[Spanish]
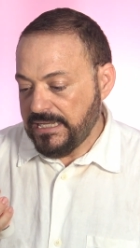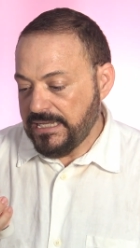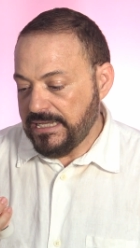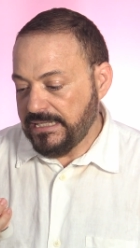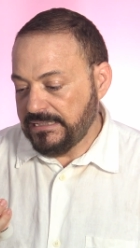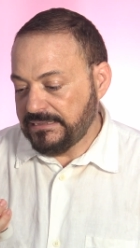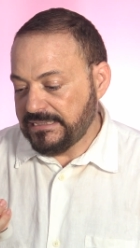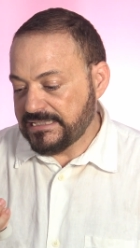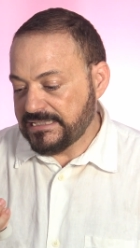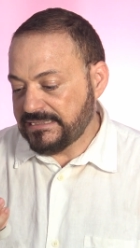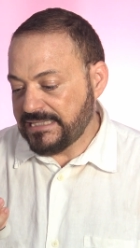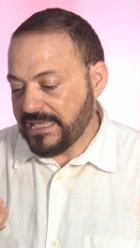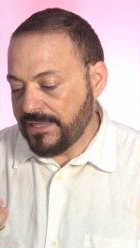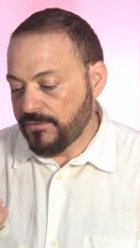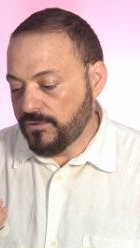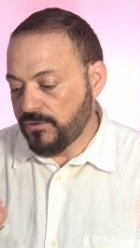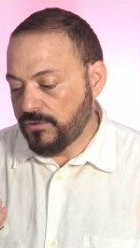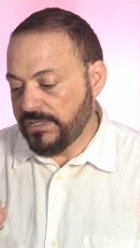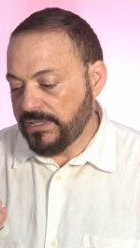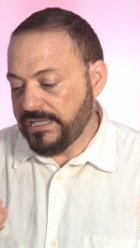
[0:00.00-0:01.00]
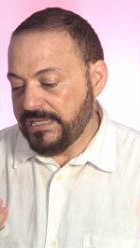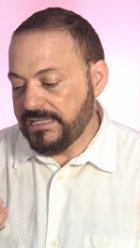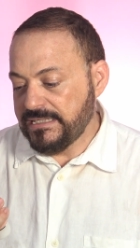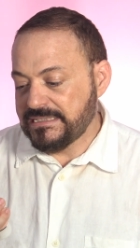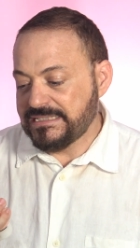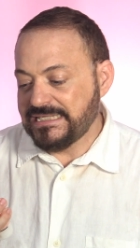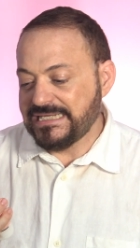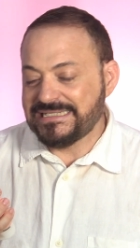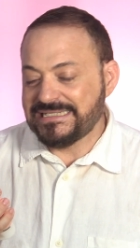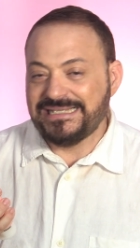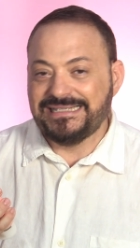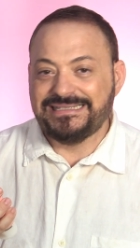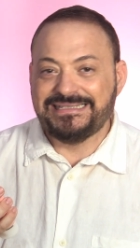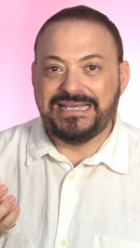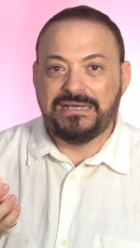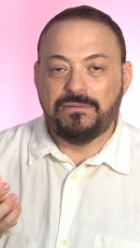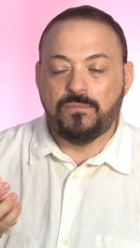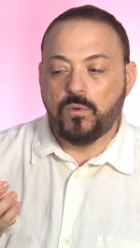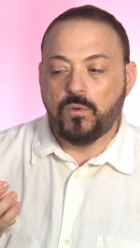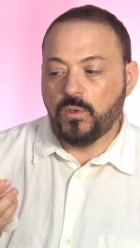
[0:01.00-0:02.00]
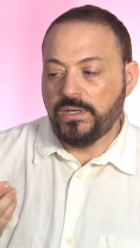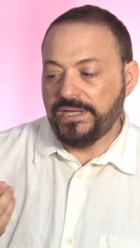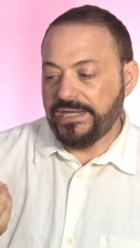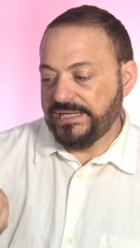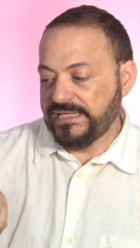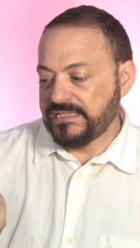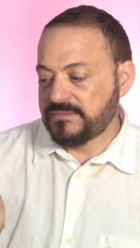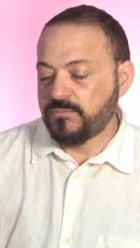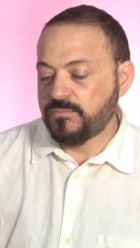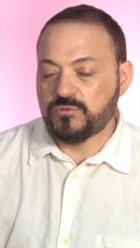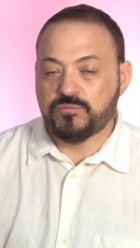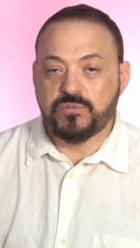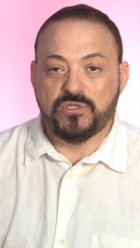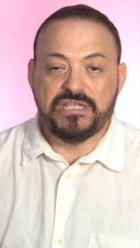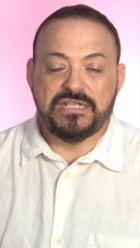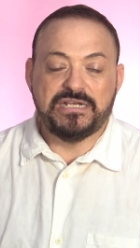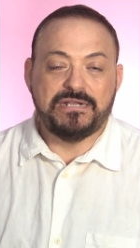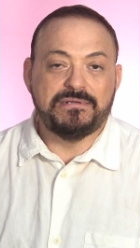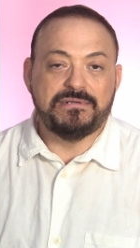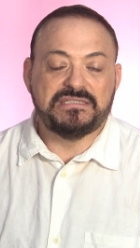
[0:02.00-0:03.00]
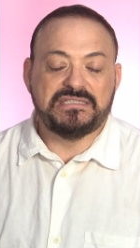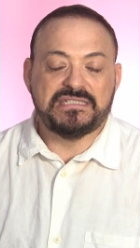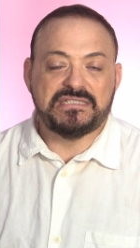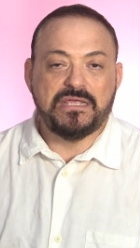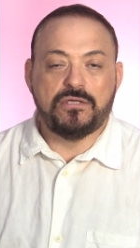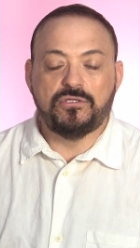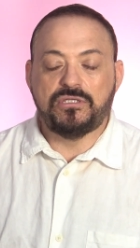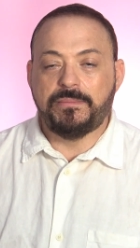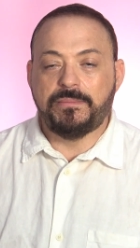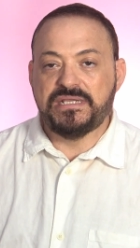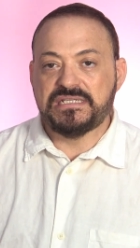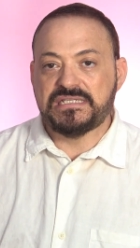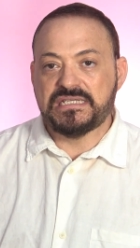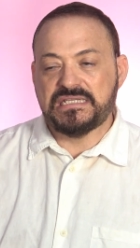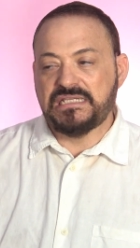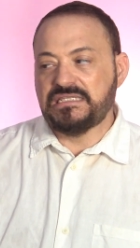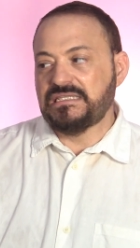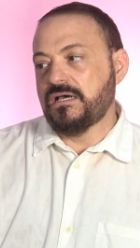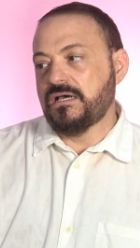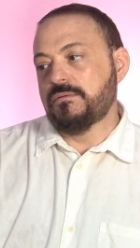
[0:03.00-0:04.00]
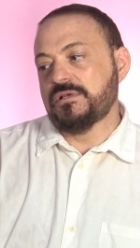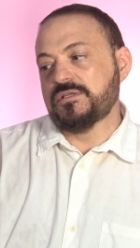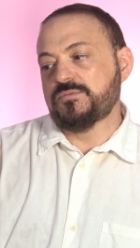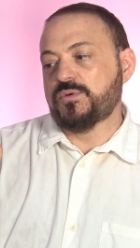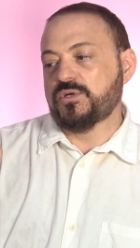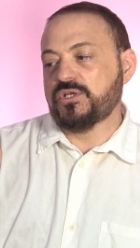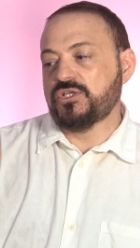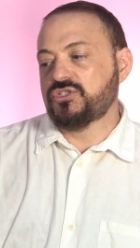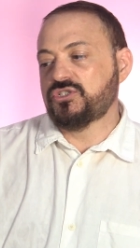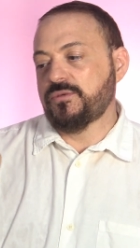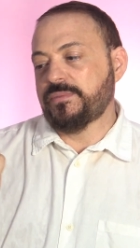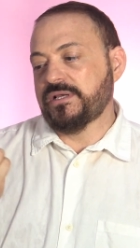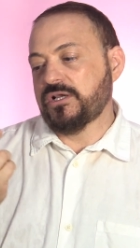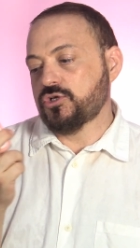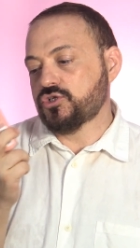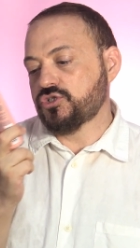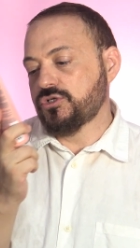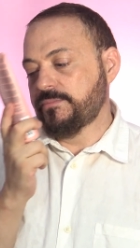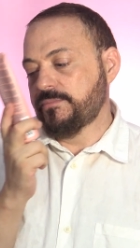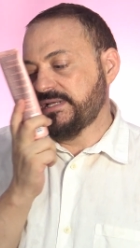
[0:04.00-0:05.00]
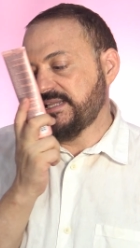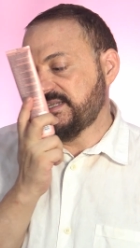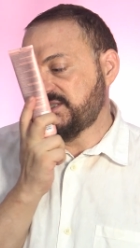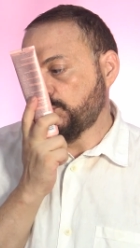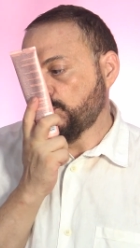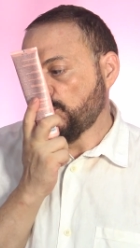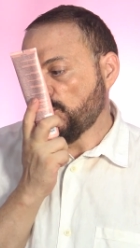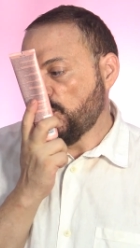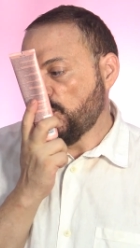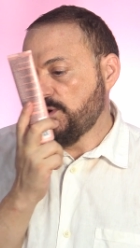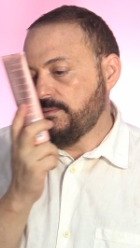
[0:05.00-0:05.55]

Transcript: he testado en 60 mujeres, pues podrían haber testado también en 60 hombres, porque esto para los hombres